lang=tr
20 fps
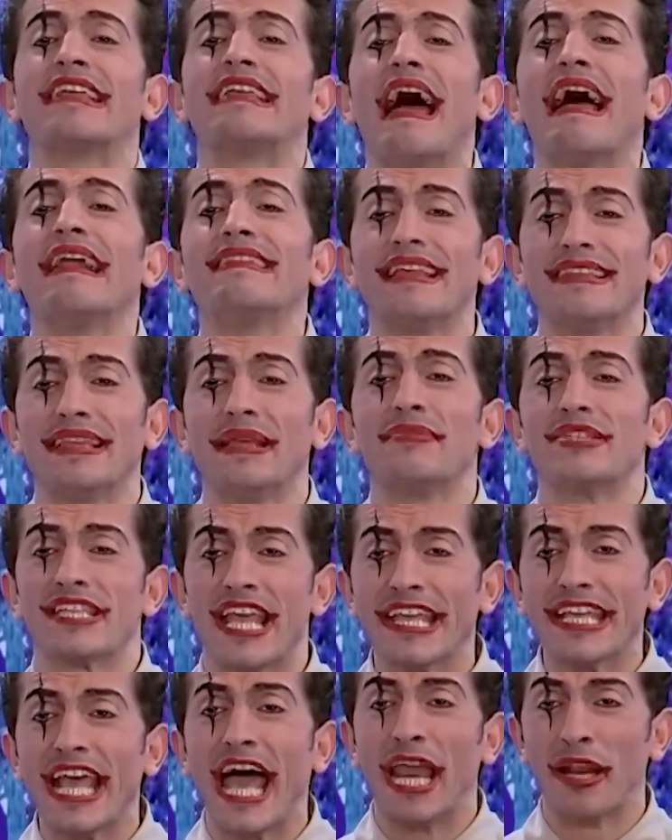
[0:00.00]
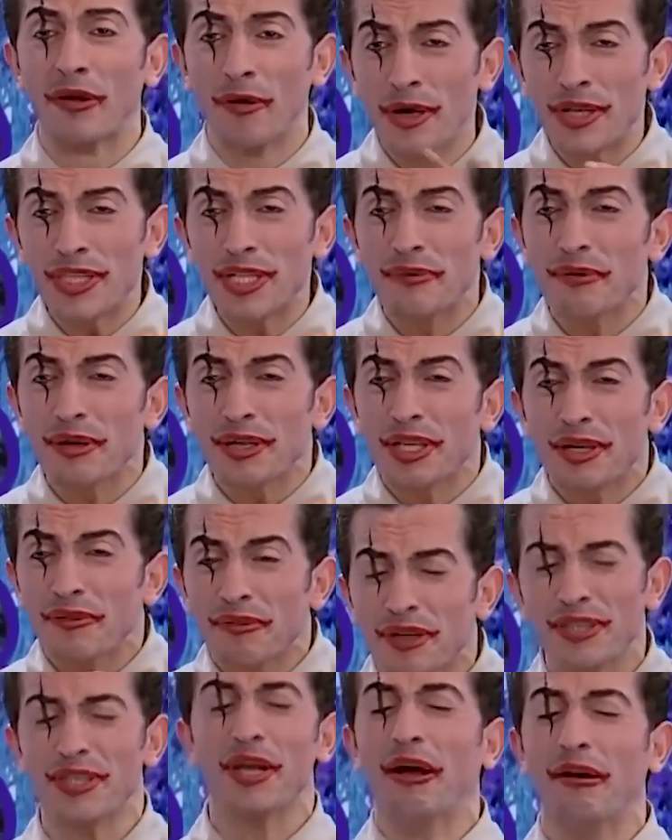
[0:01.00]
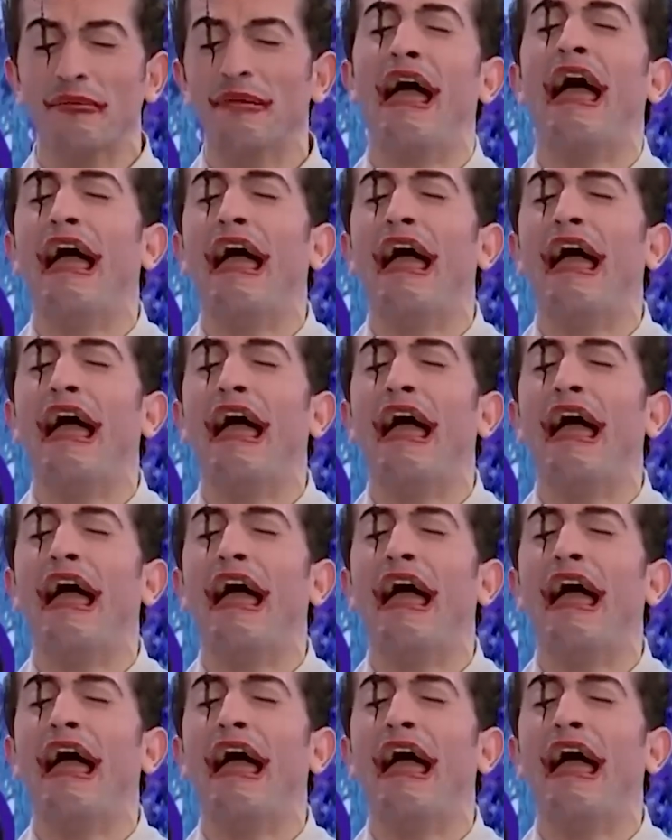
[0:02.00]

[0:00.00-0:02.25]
Şeker dedim şeker. Ucu ucu ucu.